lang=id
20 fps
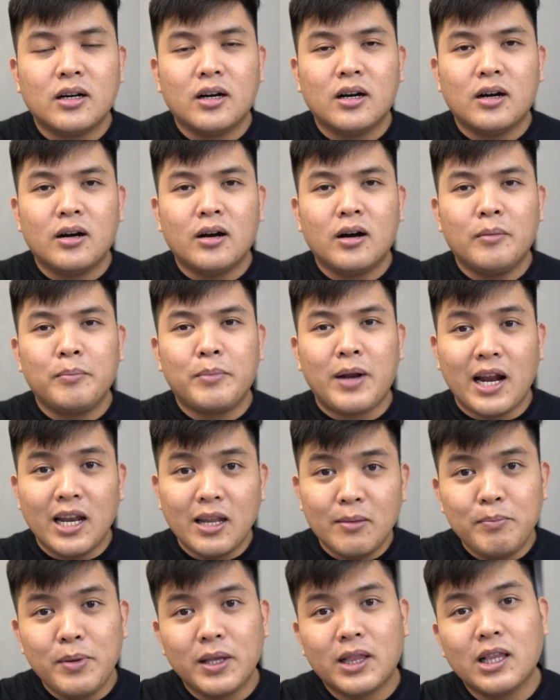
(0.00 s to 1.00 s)
uh,
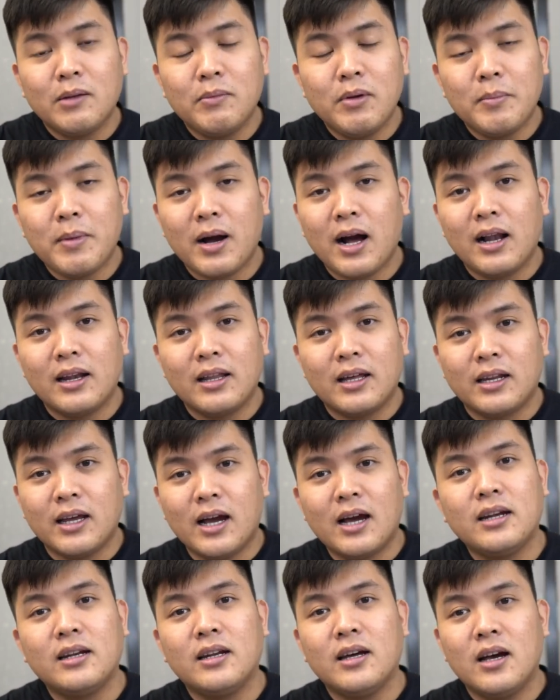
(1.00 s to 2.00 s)
berani bid lebih mahal dari
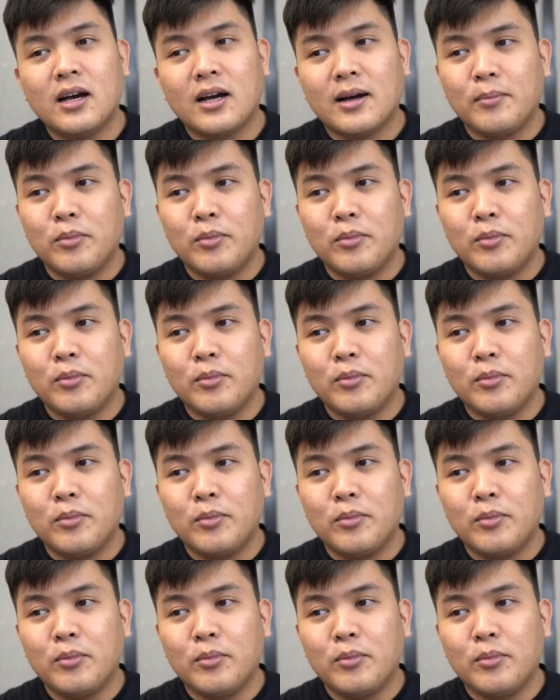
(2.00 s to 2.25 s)
Anda,